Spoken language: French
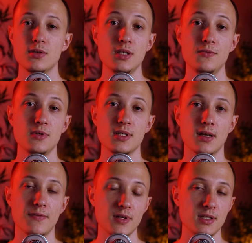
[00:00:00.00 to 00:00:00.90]
se dit, vu que c'est
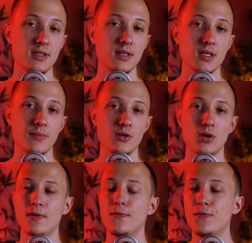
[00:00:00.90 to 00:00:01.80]
la fin des examens, il y
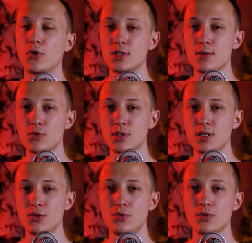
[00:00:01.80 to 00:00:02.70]
aura forcément
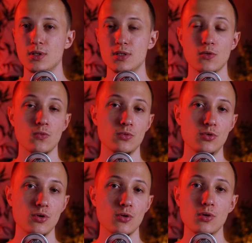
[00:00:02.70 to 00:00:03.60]
des étudiants qui seront
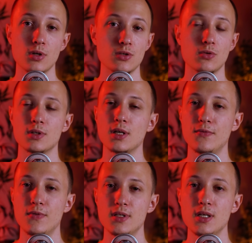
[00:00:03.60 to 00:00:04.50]
dehors, qui seront en train
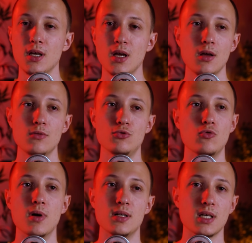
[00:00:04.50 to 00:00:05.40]
de fêter, du
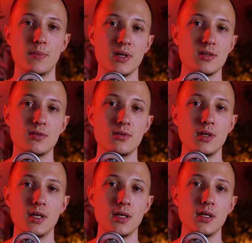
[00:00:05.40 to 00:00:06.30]
coup, elle bah, elle sera pas
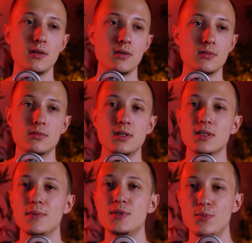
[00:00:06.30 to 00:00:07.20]
seule et euh, elle
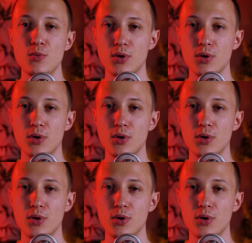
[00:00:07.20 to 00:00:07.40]
sera un petit peu